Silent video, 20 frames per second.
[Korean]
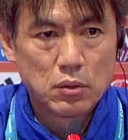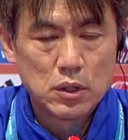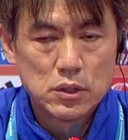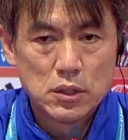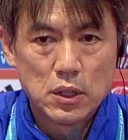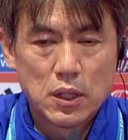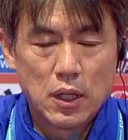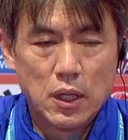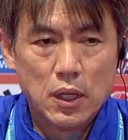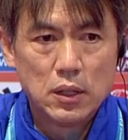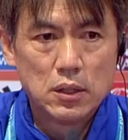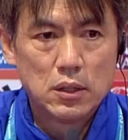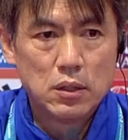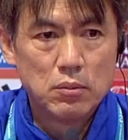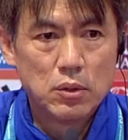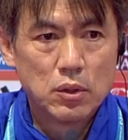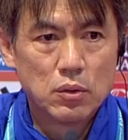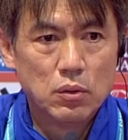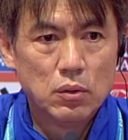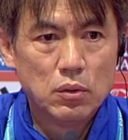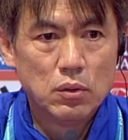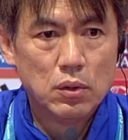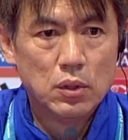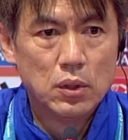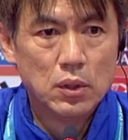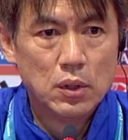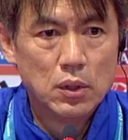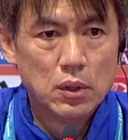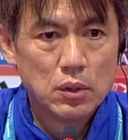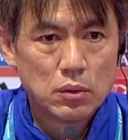굉장히 강한 팀이고
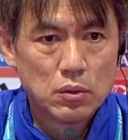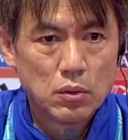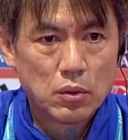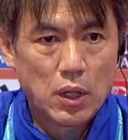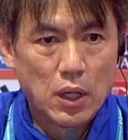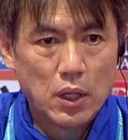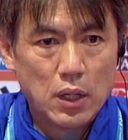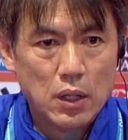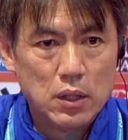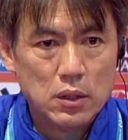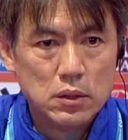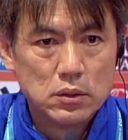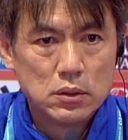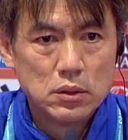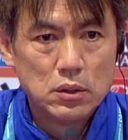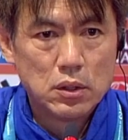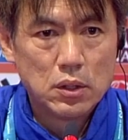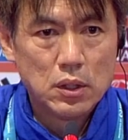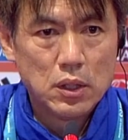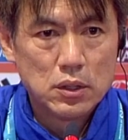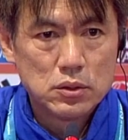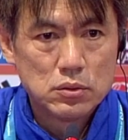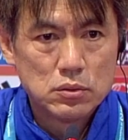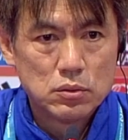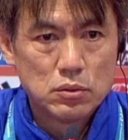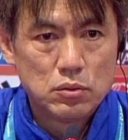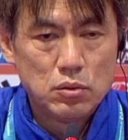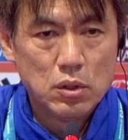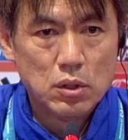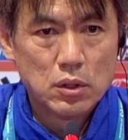또 개개인 능력이
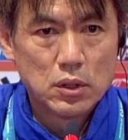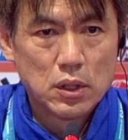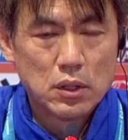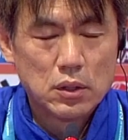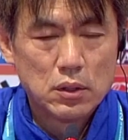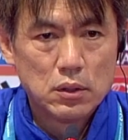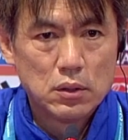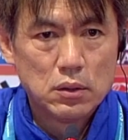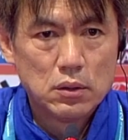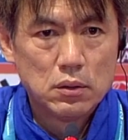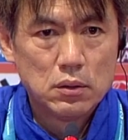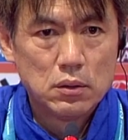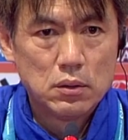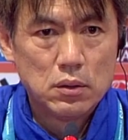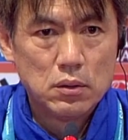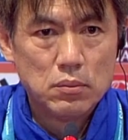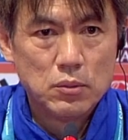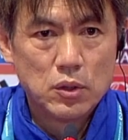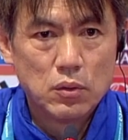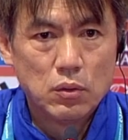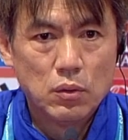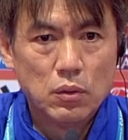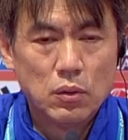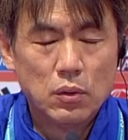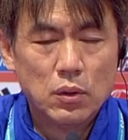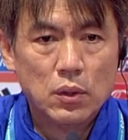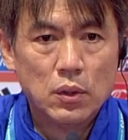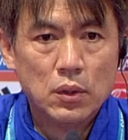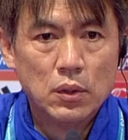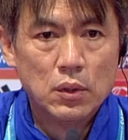아주 뛰어난 팀이고
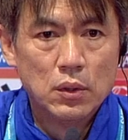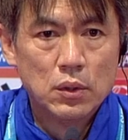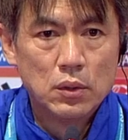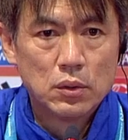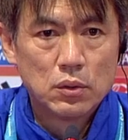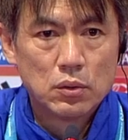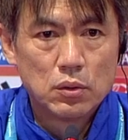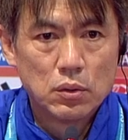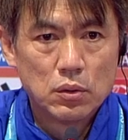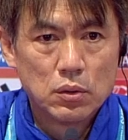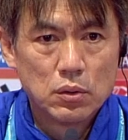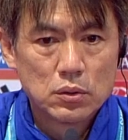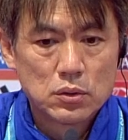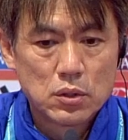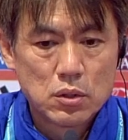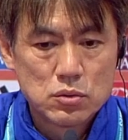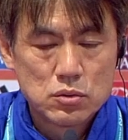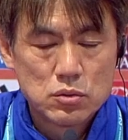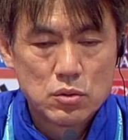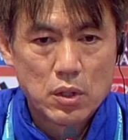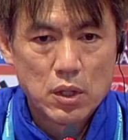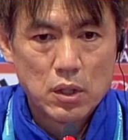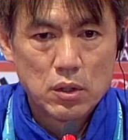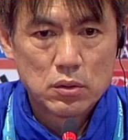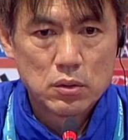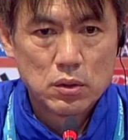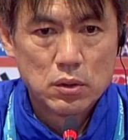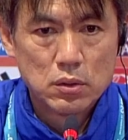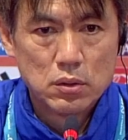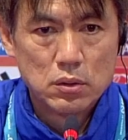또 선수들의
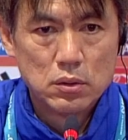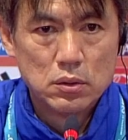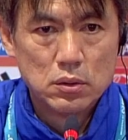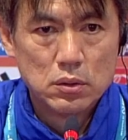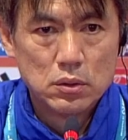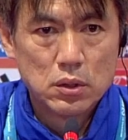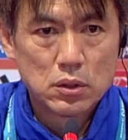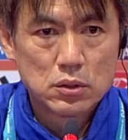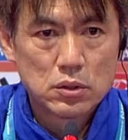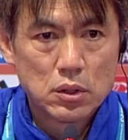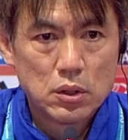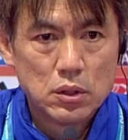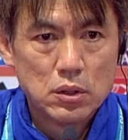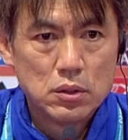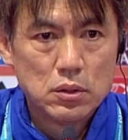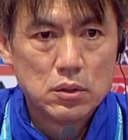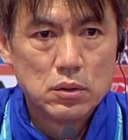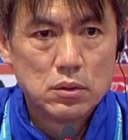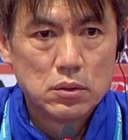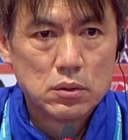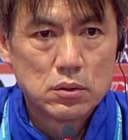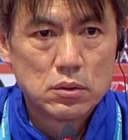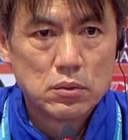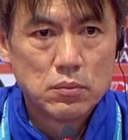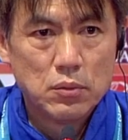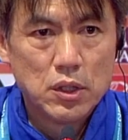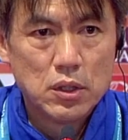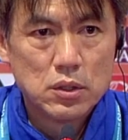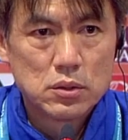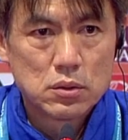어떤 능력적인
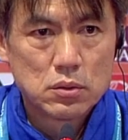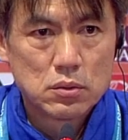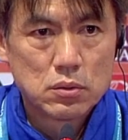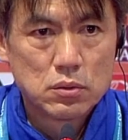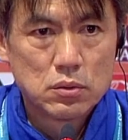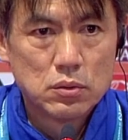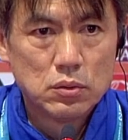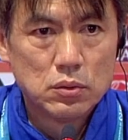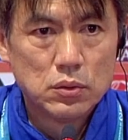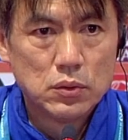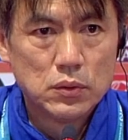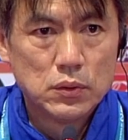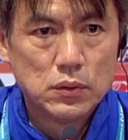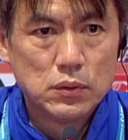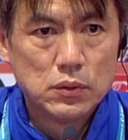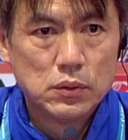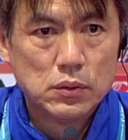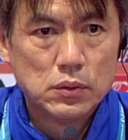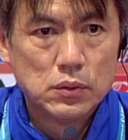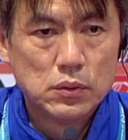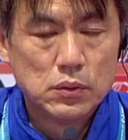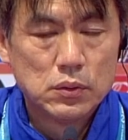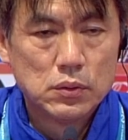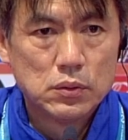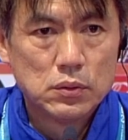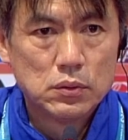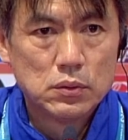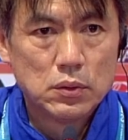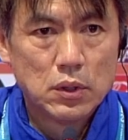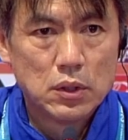측면에 있어서도
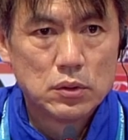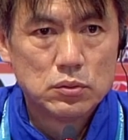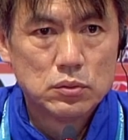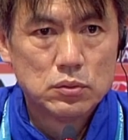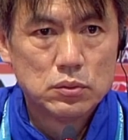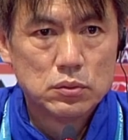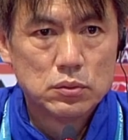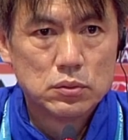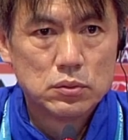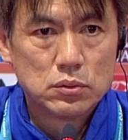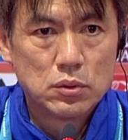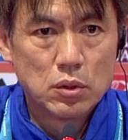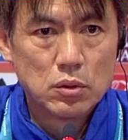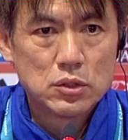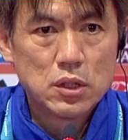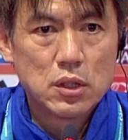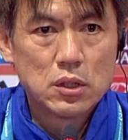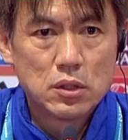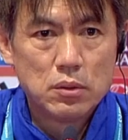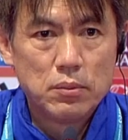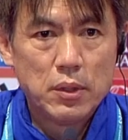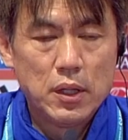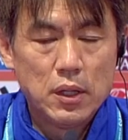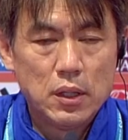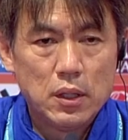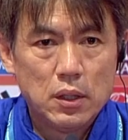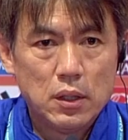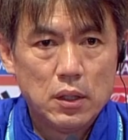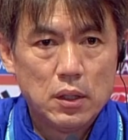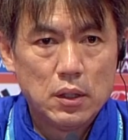어, 아주
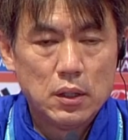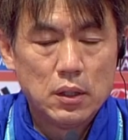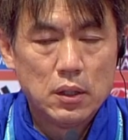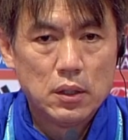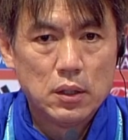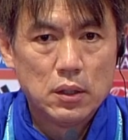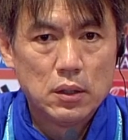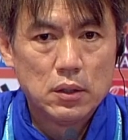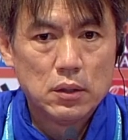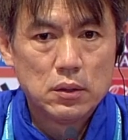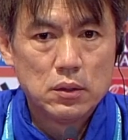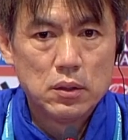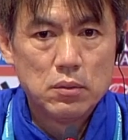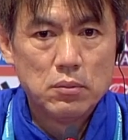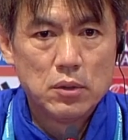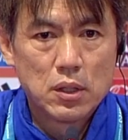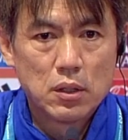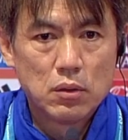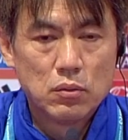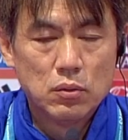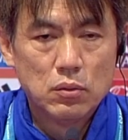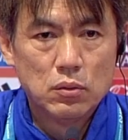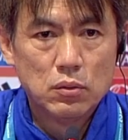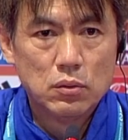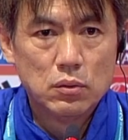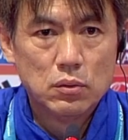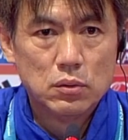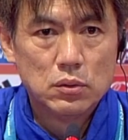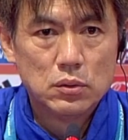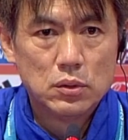정상급의 에, 팀이라고
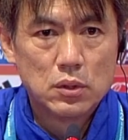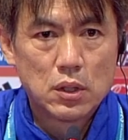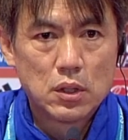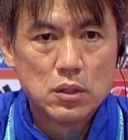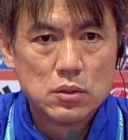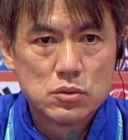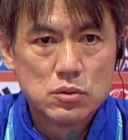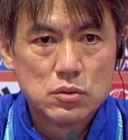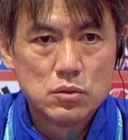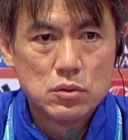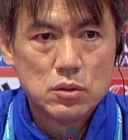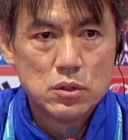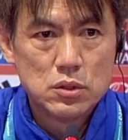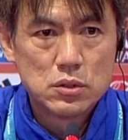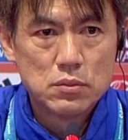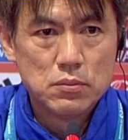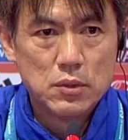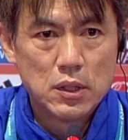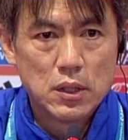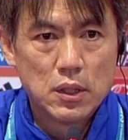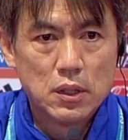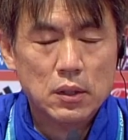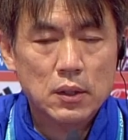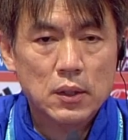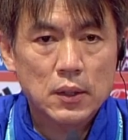어, 느낄 수 있습니다.